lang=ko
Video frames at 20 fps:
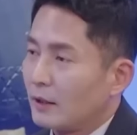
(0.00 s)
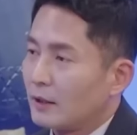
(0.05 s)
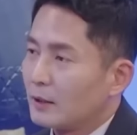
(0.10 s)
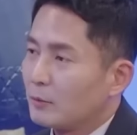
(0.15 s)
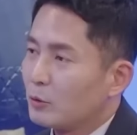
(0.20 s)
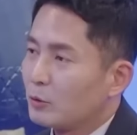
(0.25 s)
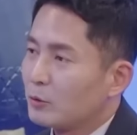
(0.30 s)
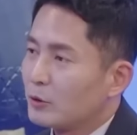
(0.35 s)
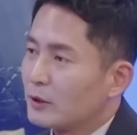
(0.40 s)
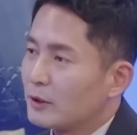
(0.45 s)
네,
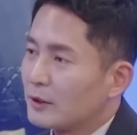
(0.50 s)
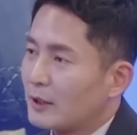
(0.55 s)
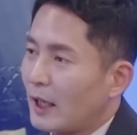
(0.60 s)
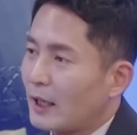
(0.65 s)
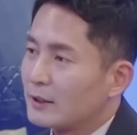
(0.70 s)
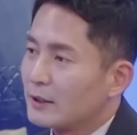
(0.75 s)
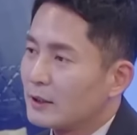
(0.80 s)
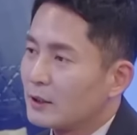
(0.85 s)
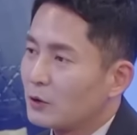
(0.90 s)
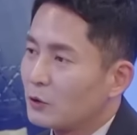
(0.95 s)
이 부분은
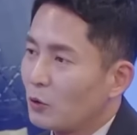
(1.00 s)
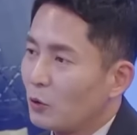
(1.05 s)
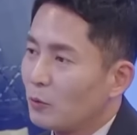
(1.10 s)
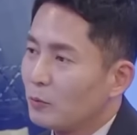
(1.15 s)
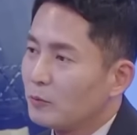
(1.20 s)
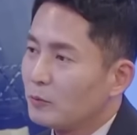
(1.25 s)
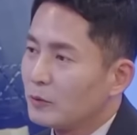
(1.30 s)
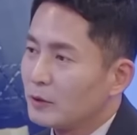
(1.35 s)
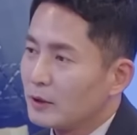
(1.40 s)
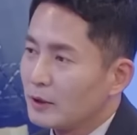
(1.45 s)
사실
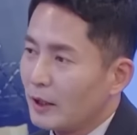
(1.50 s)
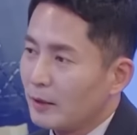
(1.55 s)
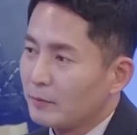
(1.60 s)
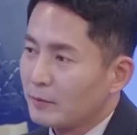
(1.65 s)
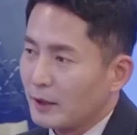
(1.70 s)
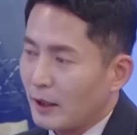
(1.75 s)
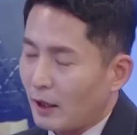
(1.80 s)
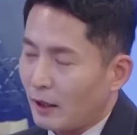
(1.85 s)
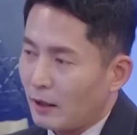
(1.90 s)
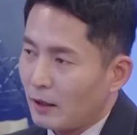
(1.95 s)
좀
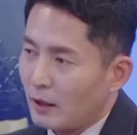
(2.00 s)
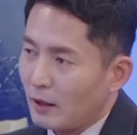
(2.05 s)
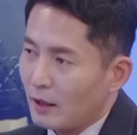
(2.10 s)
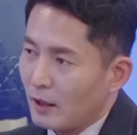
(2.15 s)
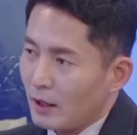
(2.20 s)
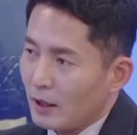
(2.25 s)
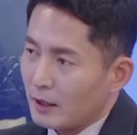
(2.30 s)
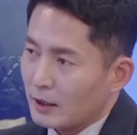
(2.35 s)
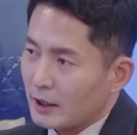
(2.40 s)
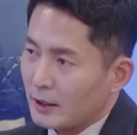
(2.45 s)
의외입니다.
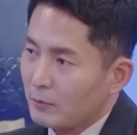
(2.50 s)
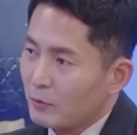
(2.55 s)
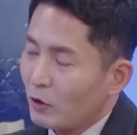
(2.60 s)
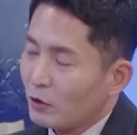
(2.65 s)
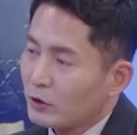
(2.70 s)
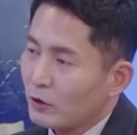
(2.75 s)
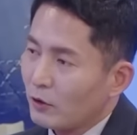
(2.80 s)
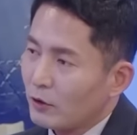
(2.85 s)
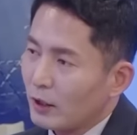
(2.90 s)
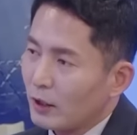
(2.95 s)

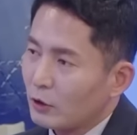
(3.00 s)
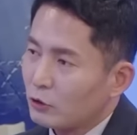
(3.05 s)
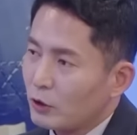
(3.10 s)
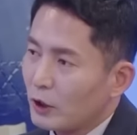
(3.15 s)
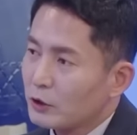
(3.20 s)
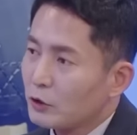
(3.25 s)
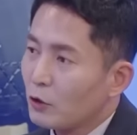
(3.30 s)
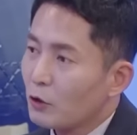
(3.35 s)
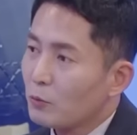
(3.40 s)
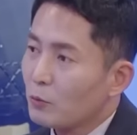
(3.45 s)
김건희 여사가
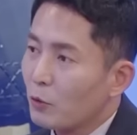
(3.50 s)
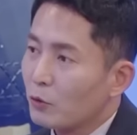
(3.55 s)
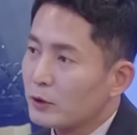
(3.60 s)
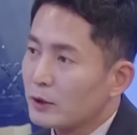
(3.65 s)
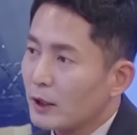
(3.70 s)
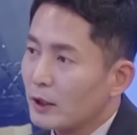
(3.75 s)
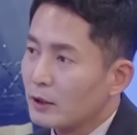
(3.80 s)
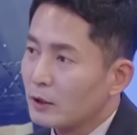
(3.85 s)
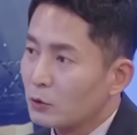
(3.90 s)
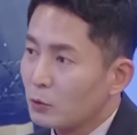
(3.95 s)
최재형
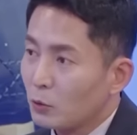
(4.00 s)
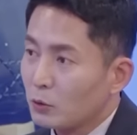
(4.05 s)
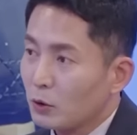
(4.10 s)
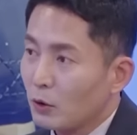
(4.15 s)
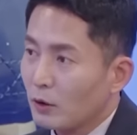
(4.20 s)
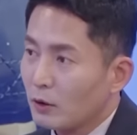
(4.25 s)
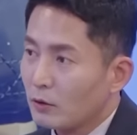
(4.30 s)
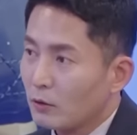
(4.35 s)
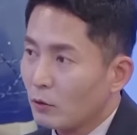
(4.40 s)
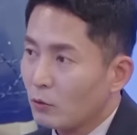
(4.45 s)
목사를
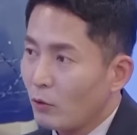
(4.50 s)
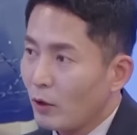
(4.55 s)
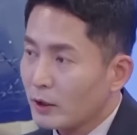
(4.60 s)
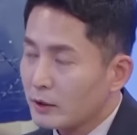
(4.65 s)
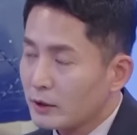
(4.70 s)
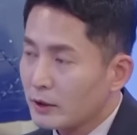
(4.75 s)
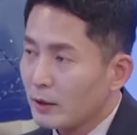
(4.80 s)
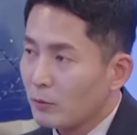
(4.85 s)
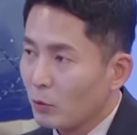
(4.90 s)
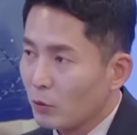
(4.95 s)
초청한 건
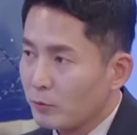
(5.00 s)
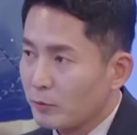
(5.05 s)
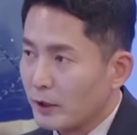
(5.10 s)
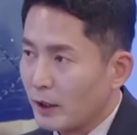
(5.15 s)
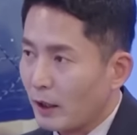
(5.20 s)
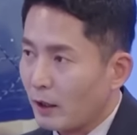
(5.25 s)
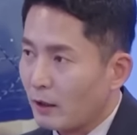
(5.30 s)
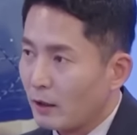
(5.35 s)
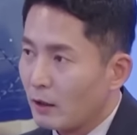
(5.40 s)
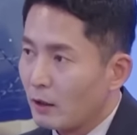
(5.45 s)
확실해
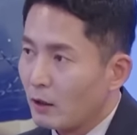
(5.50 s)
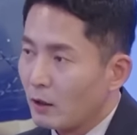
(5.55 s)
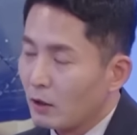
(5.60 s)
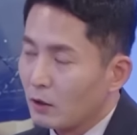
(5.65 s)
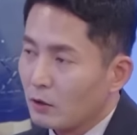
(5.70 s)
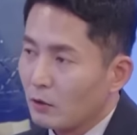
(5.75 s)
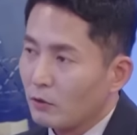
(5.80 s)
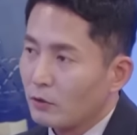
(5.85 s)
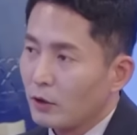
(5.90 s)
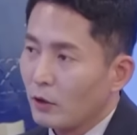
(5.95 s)
보입니다. 예.
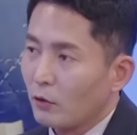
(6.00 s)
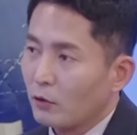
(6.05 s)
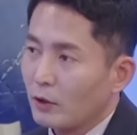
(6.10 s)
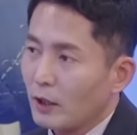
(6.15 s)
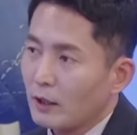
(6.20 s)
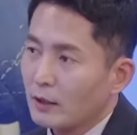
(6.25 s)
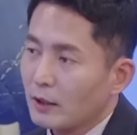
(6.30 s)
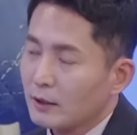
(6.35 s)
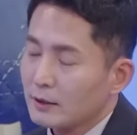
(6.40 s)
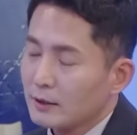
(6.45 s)
그런데
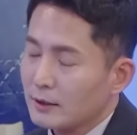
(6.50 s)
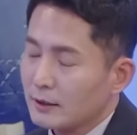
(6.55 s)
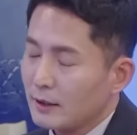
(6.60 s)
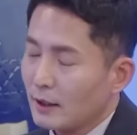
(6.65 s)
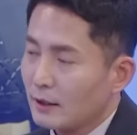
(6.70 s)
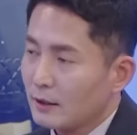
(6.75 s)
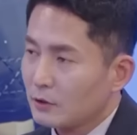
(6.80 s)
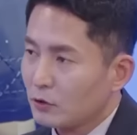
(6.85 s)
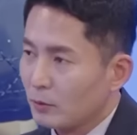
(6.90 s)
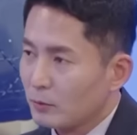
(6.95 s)
여기서 한 가지
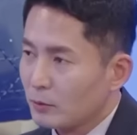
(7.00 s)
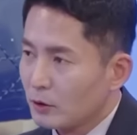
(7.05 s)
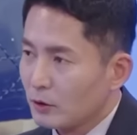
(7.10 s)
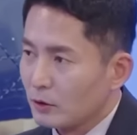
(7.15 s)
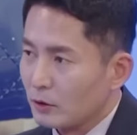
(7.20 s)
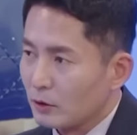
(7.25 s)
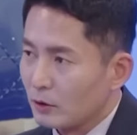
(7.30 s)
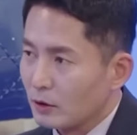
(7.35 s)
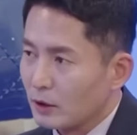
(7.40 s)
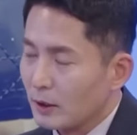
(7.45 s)
이상한
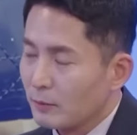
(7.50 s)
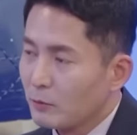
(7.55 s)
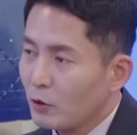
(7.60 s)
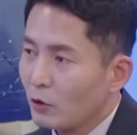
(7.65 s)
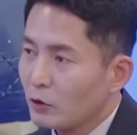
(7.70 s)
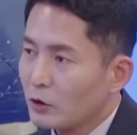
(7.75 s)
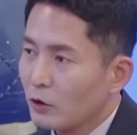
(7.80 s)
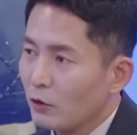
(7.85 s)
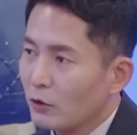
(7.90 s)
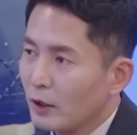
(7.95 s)
점은
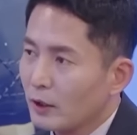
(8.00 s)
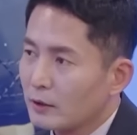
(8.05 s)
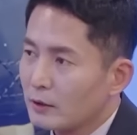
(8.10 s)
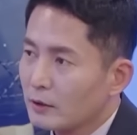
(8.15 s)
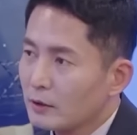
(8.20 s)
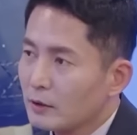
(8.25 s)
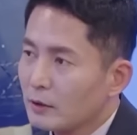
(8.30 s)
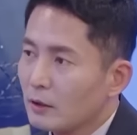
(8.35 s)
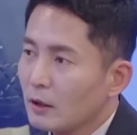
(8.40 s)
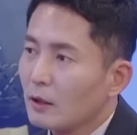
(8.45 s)
김건희
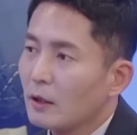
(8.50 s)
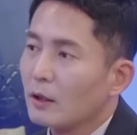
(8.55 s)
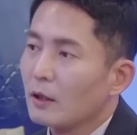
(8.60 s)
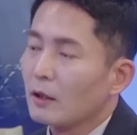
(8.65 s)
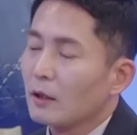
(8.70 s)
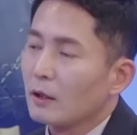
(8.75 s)
여사는